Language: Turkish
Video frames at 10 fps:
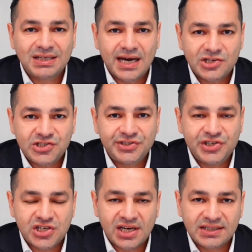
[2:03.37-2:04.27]
ama
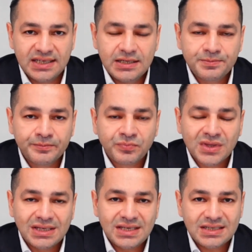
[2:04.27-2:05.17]
karşılayacak değil,
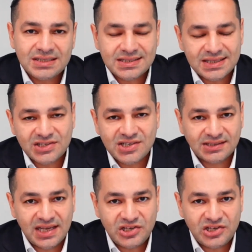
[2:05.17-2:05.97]
yakınsıyacak